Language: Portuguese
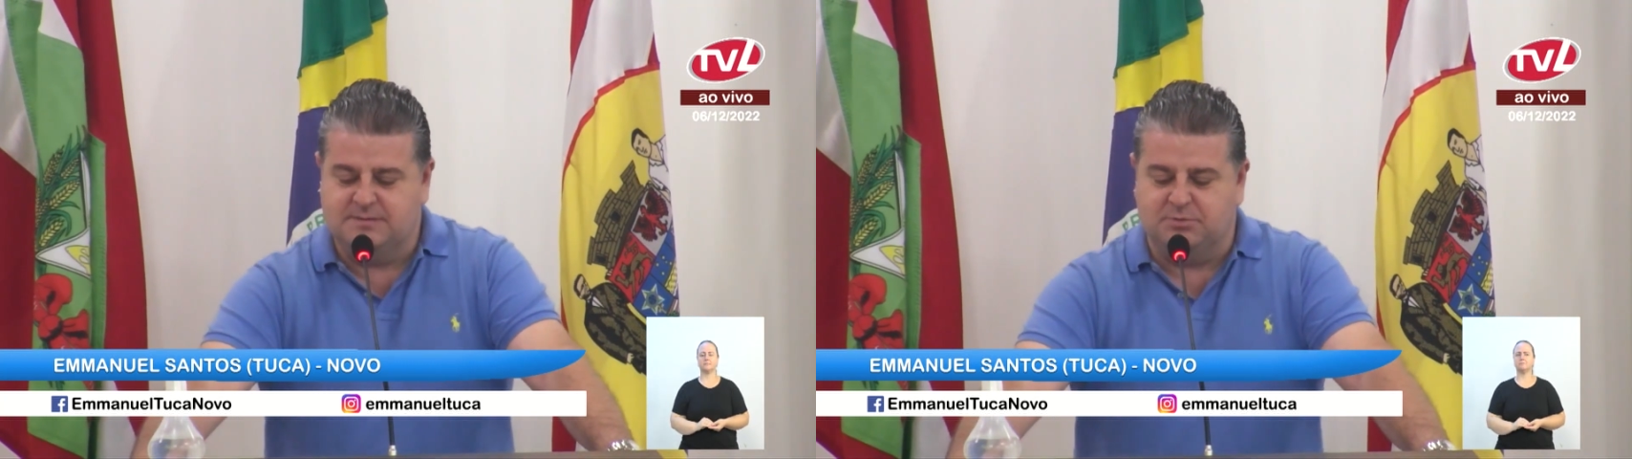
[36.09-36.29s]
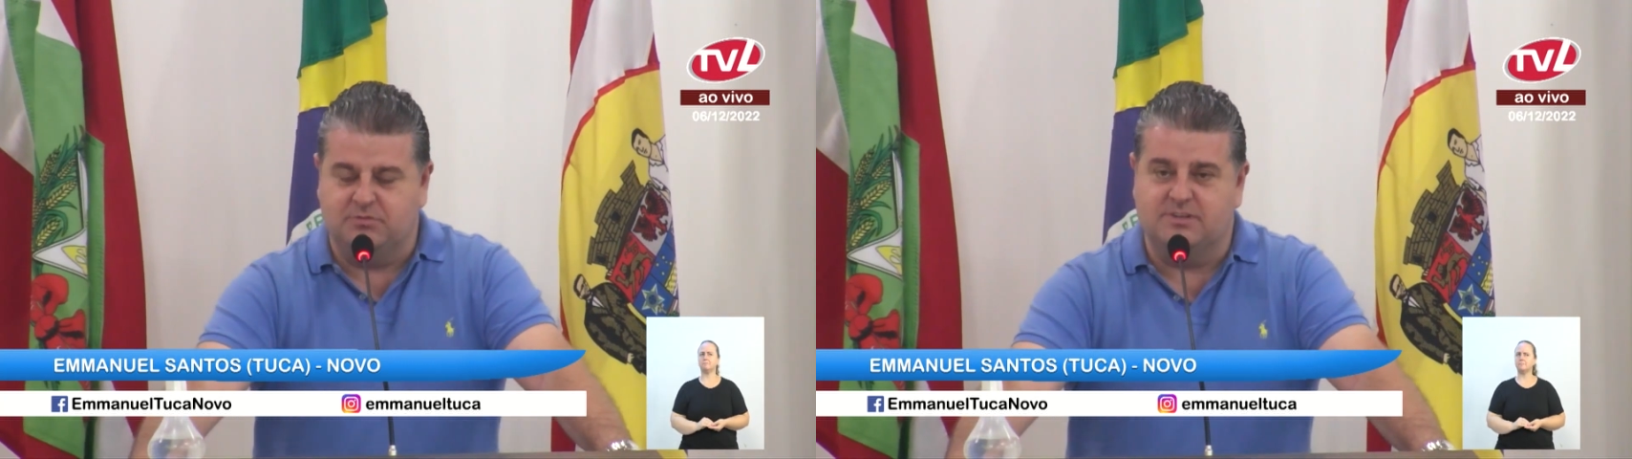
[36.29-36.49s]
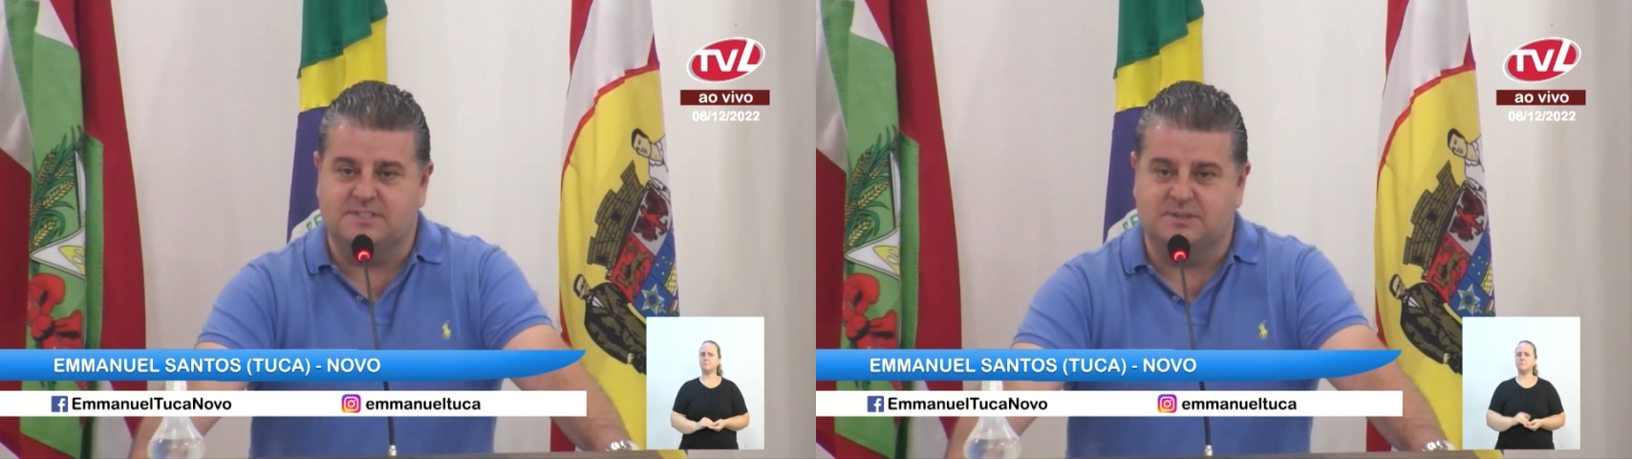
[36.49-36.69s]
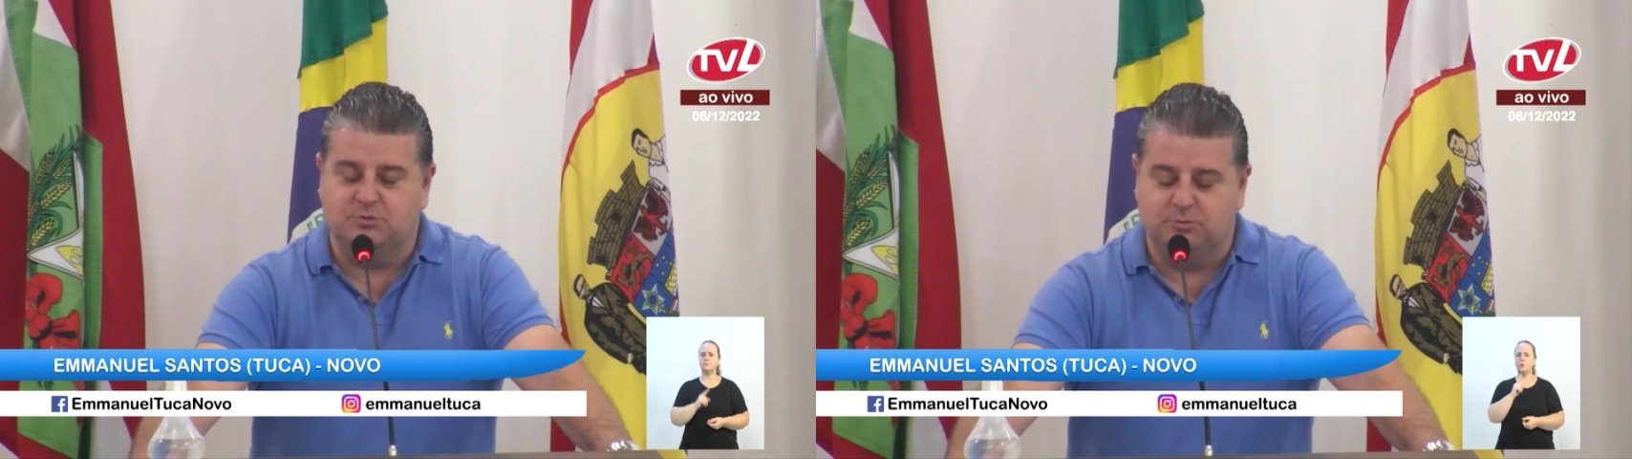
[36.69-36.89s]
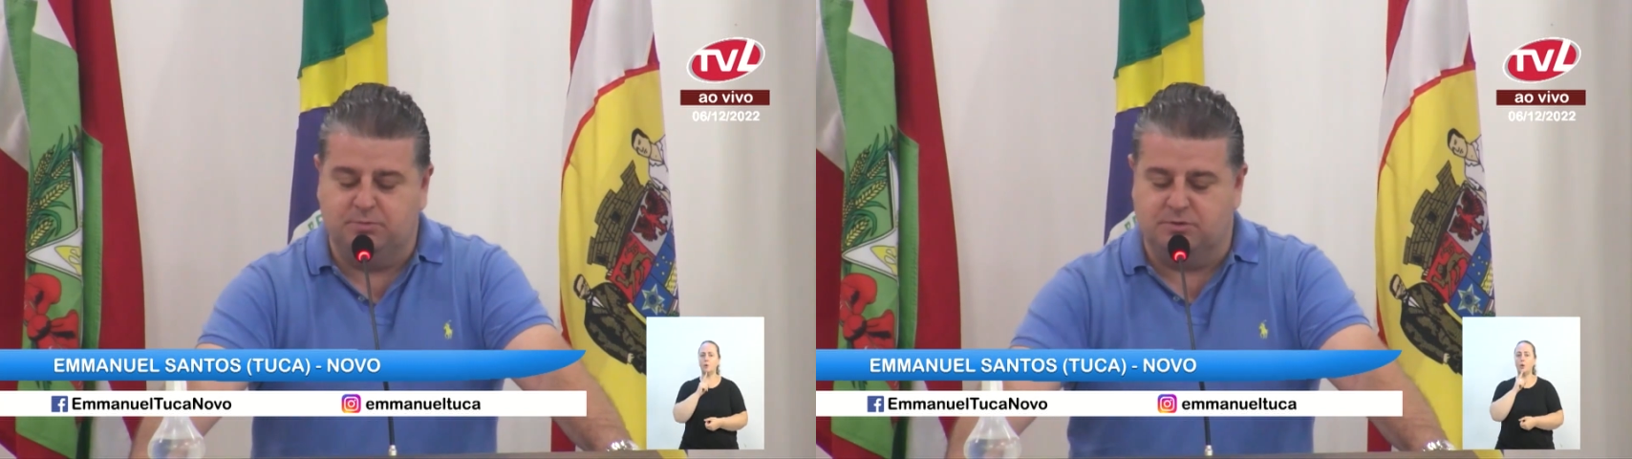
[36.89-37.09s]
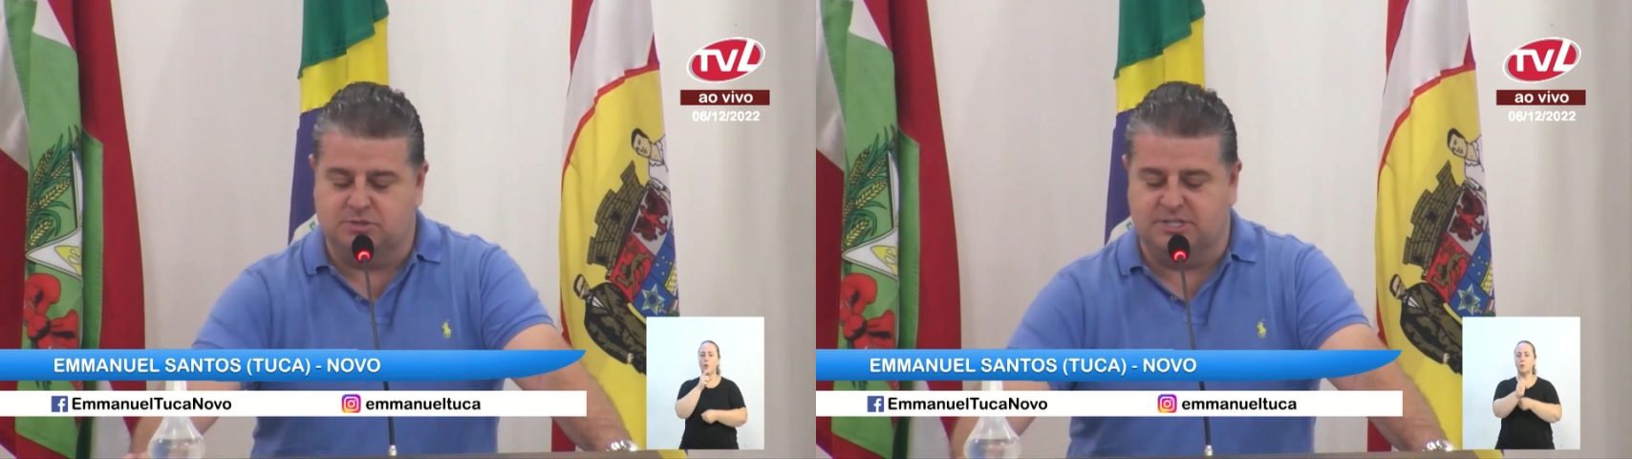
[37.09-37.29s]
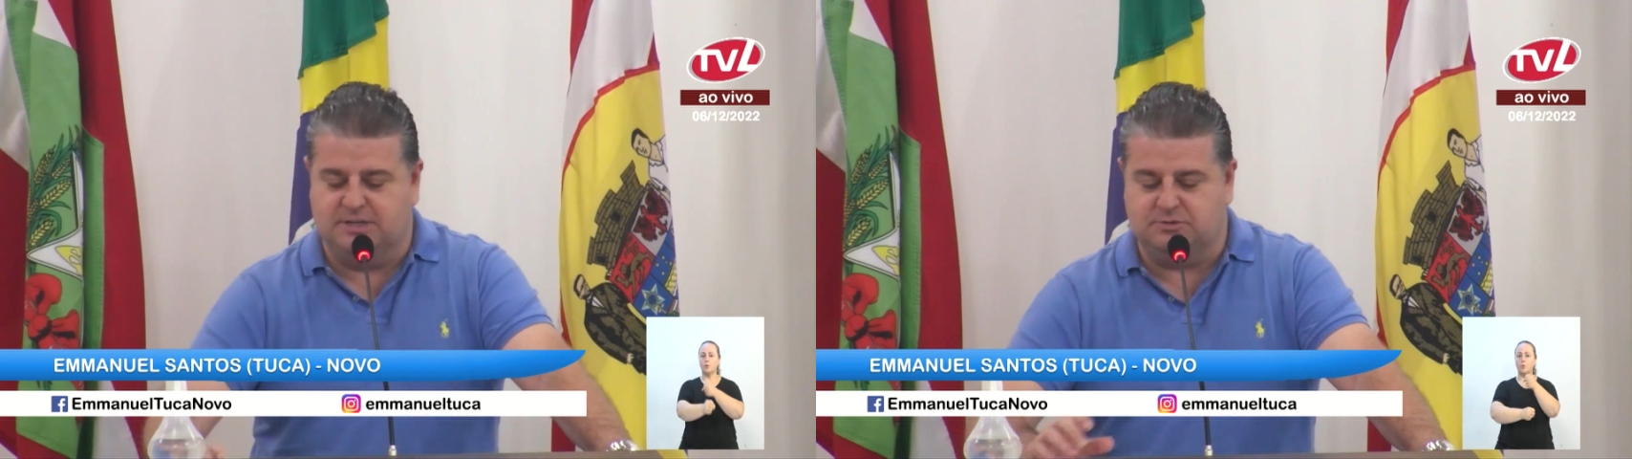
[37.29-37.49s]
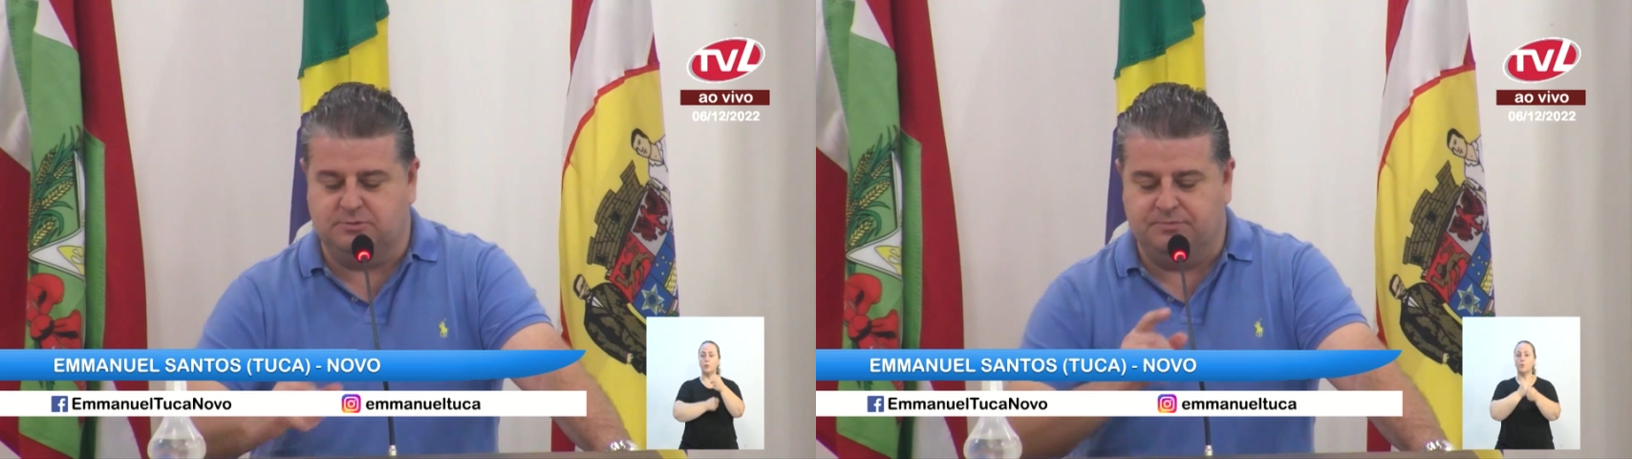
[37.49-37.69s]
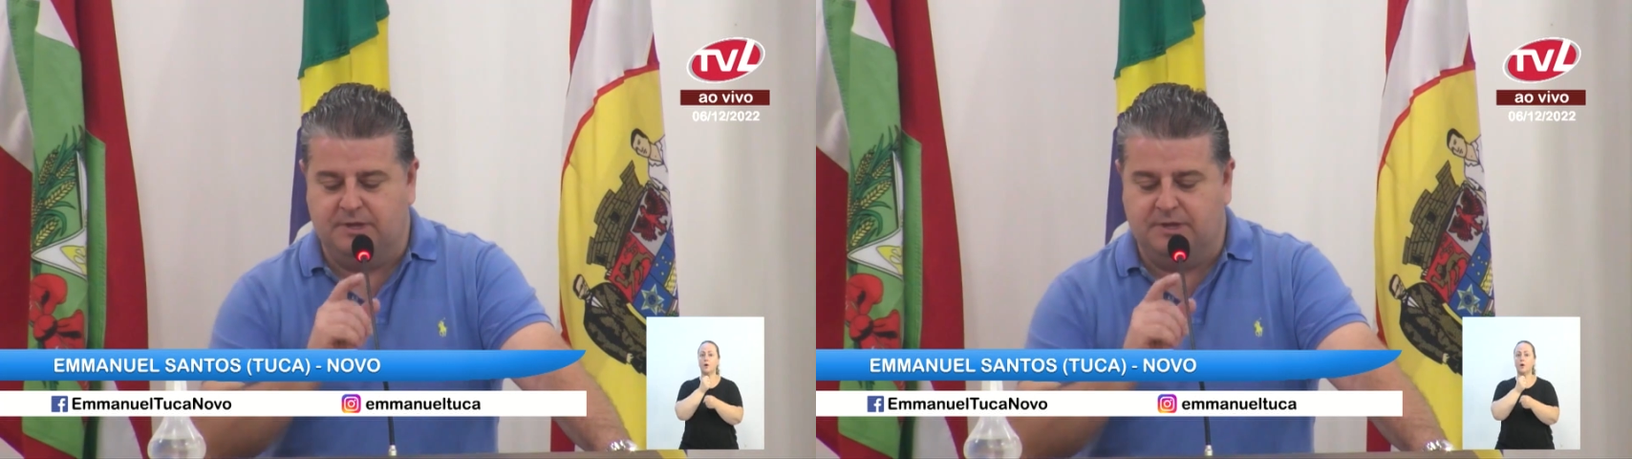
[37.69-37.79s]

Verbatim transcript: aprovação do projeto